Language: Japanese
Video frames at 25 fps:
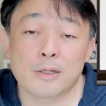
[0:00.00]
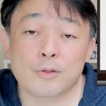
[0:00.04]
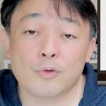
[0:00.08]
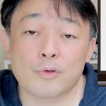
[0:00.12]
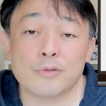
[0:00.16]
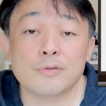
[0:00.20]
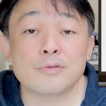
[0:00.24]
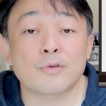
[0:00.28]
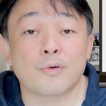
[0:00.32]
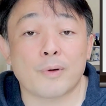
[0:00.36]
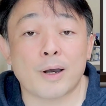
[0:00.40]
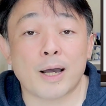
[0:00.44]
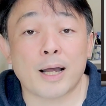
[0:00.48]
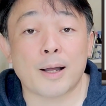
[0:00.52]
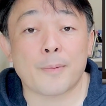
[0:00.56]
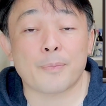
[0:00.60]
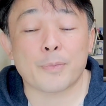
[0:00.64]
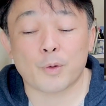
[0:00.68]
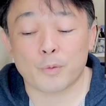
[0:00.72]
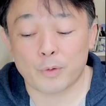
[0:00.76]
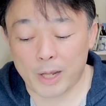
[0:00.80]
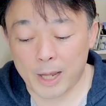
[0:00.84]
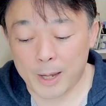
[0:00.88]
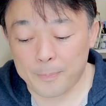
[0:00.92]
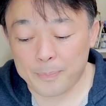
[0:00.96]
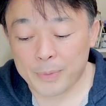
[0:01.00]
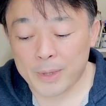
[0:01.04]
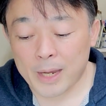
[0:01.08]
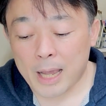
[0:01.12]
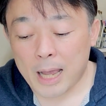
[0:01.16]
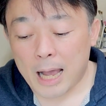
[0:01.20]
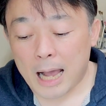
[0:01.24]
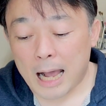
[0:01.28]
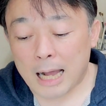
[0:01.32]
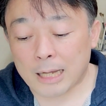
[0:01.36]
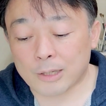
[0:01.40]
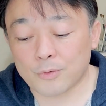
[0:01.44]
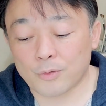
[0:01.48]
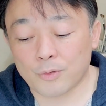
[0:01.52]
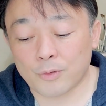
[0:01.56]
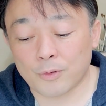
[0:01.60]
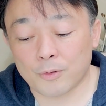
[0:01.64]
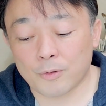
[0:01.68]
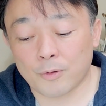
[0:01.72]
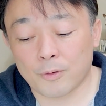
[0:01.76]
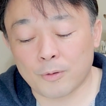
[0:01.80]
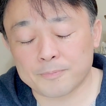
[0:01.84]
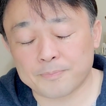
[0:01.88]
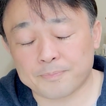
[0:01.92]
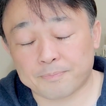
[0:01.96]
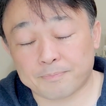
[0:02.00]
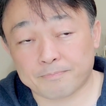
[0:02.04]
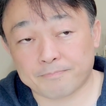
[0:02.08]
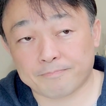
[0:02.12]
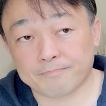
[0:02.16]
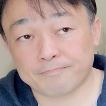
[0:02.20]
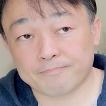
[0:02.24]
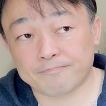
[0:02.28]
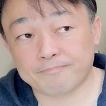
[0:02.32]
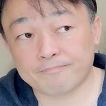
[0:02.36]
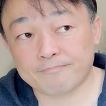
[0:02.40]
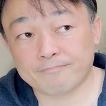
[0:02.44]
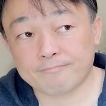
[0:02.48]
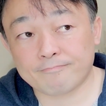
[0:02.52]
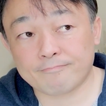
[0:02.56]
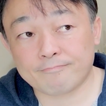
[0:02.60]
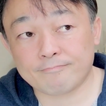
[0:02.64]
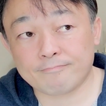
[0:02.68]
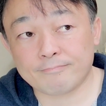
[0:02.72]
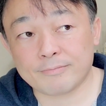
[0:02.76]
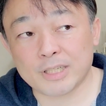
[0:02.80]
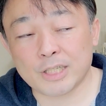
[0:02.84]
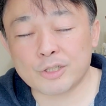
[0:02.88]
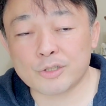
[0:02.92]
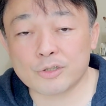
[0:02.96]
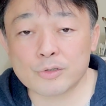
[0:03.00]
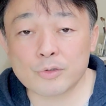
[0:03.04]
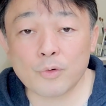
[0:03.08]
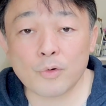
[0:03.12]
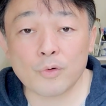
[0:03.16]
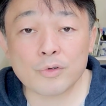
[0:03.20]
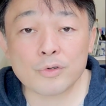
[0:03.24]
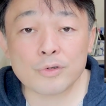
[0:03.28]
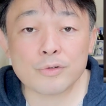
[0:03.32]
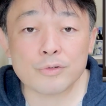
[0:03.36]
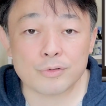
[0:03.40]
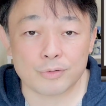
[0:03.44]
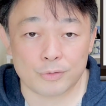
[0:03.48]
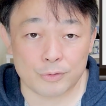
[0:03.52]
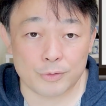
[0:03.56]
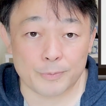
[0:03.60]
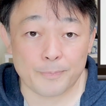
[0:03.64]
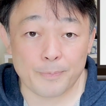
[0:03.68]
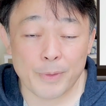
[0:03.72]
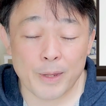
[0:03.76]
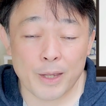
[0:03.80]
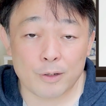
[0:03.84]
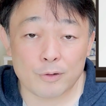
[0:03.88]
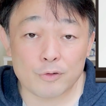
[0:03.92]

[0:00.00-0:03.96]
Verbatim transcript: というのは、これ、あのー、失業給付、